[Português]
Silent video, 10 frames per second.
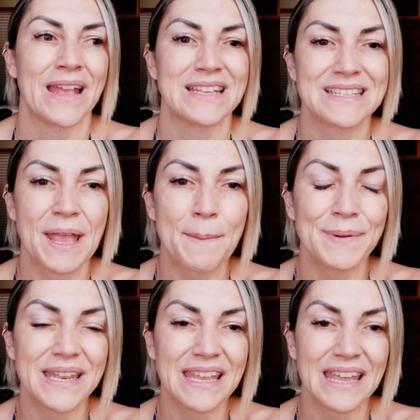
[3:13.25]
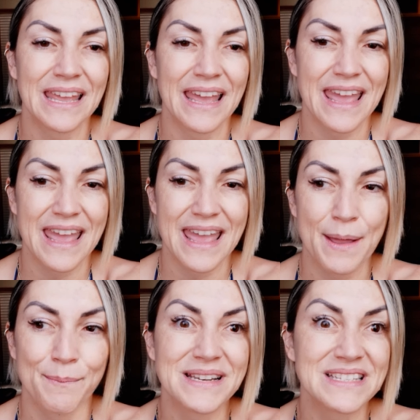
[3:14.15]
sempre
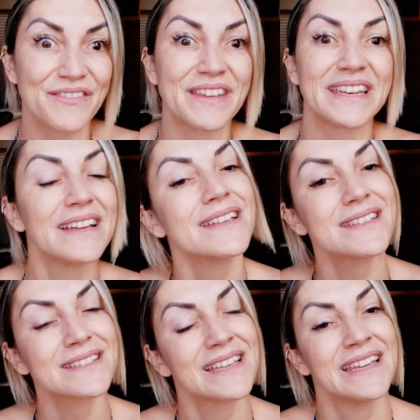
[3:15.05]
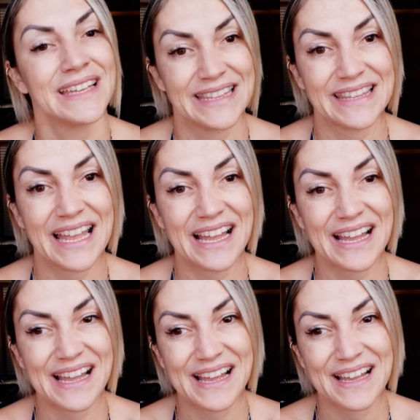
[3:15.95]
é, perseverantes
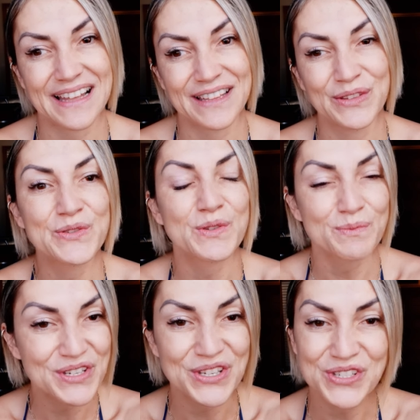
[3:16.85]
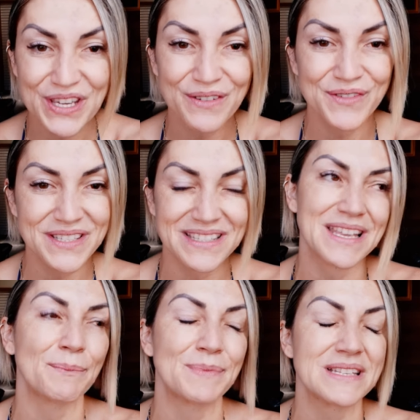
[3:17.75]
na, nos objetivos,
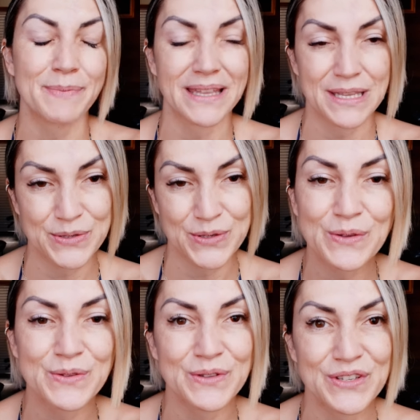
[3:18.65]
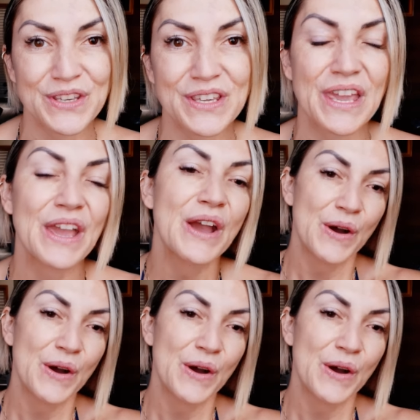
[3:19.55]
sempre esperançosos de que